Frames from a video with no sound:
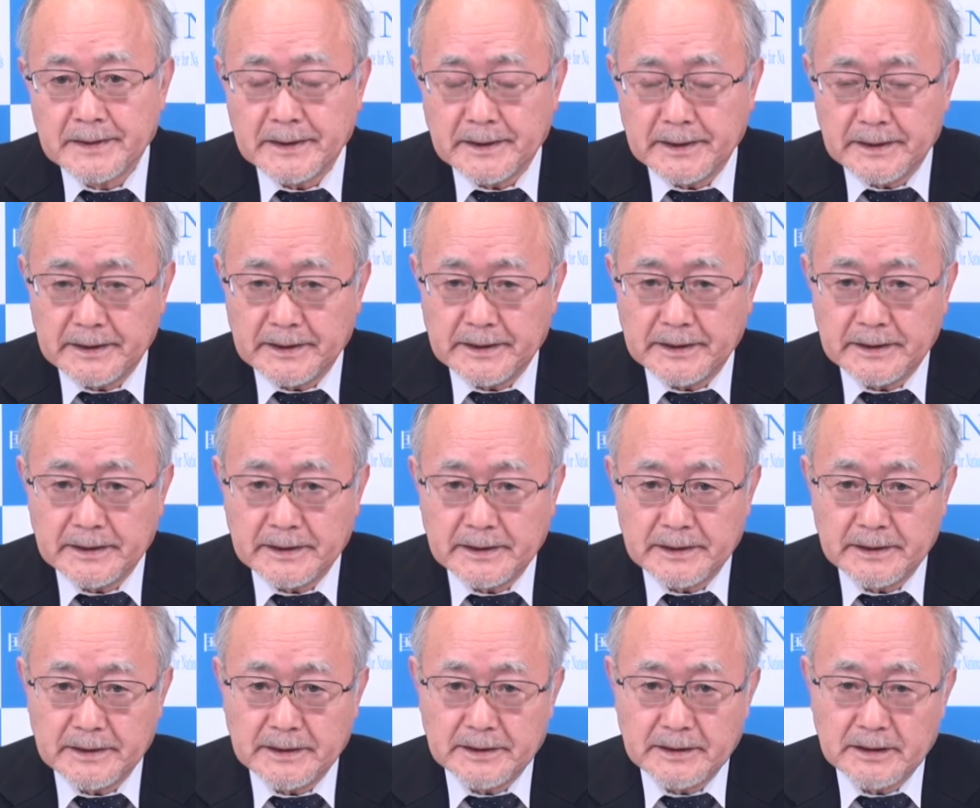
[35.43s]

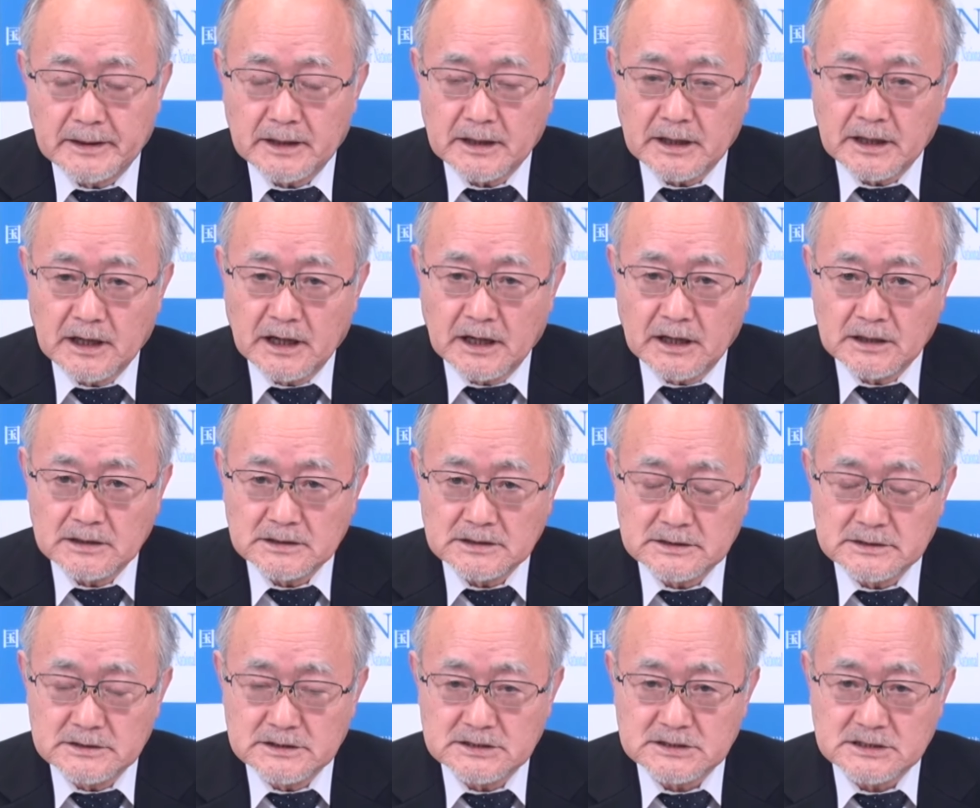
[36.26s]

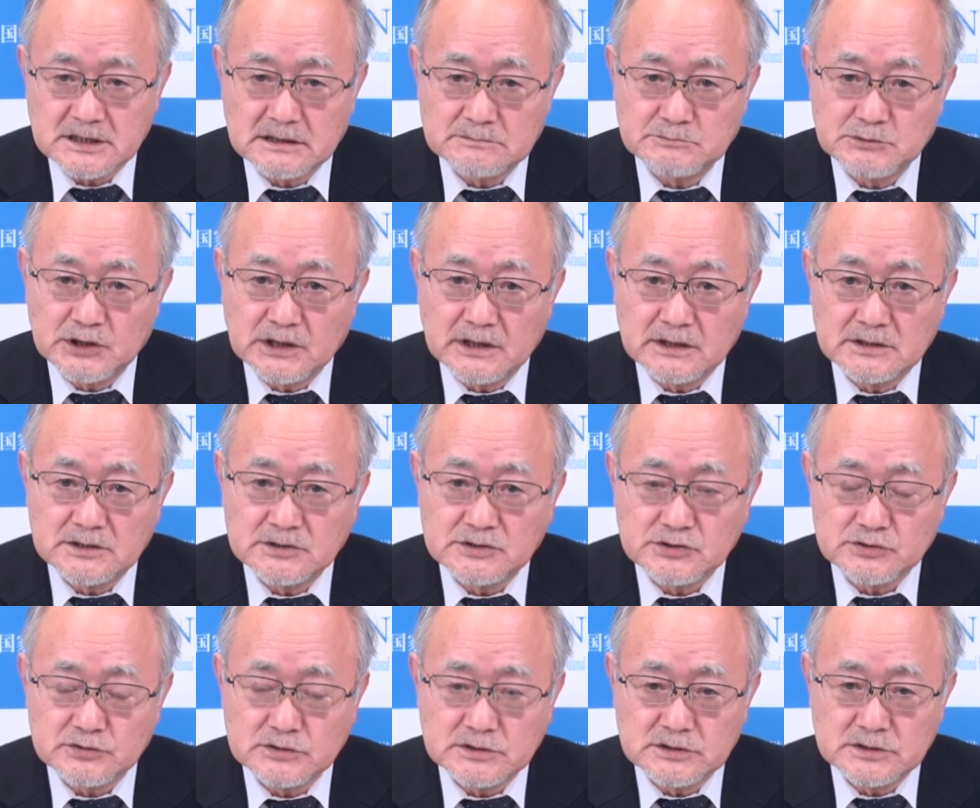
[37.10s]
えー、イスラム原理
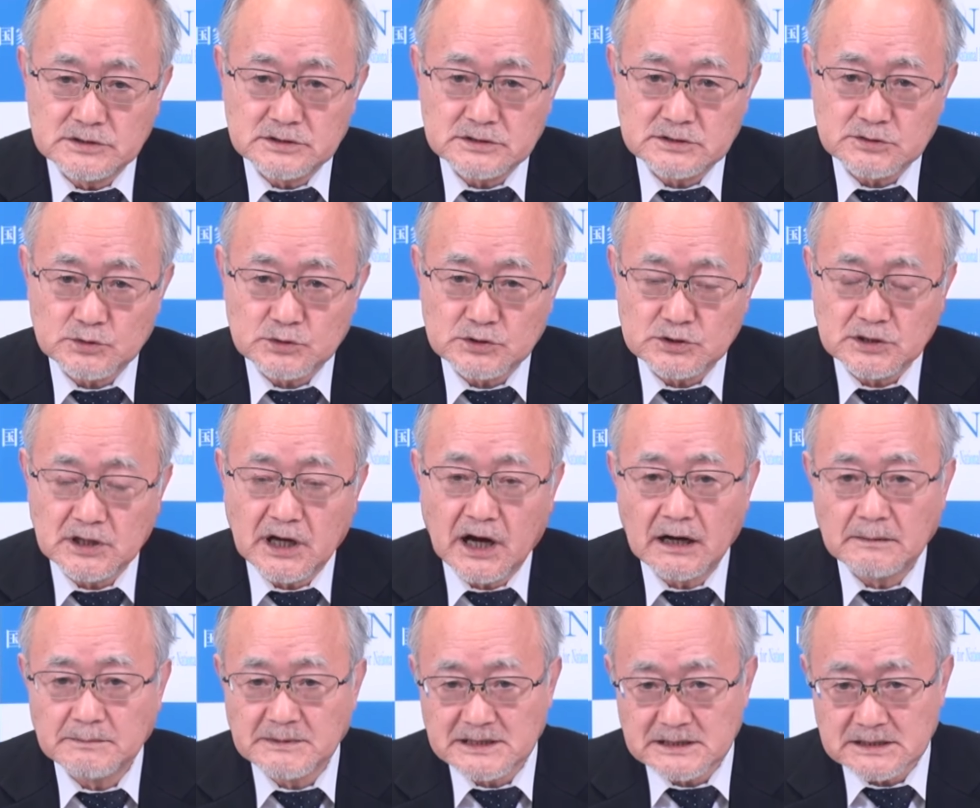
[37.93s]
主義組織
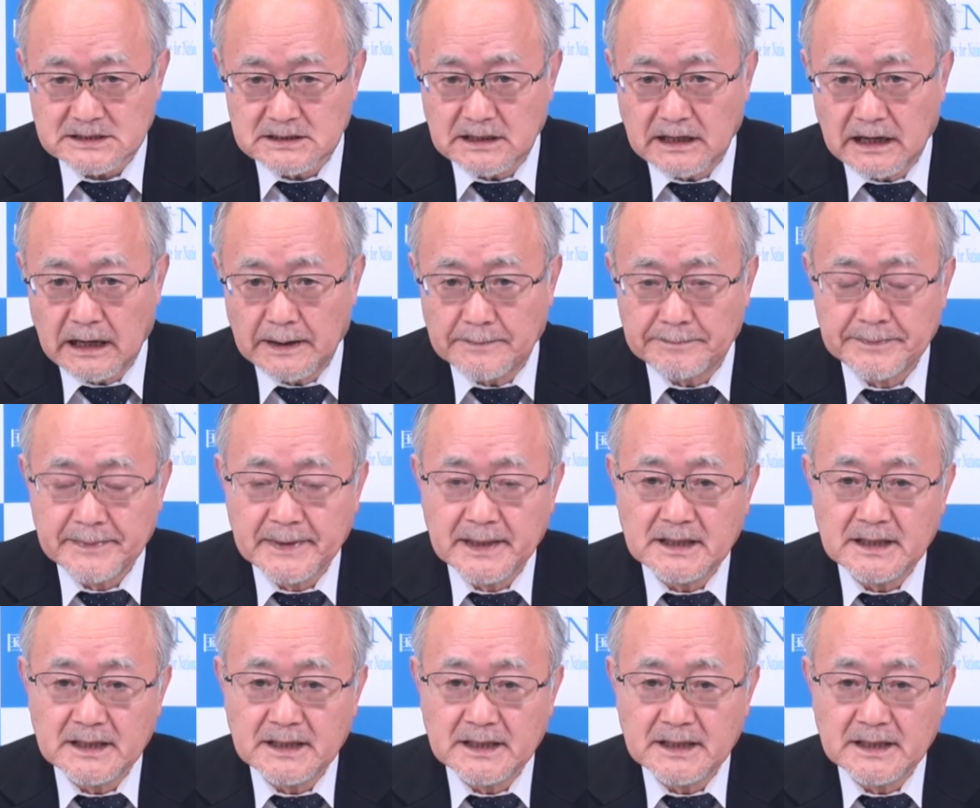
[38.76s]
ハマスが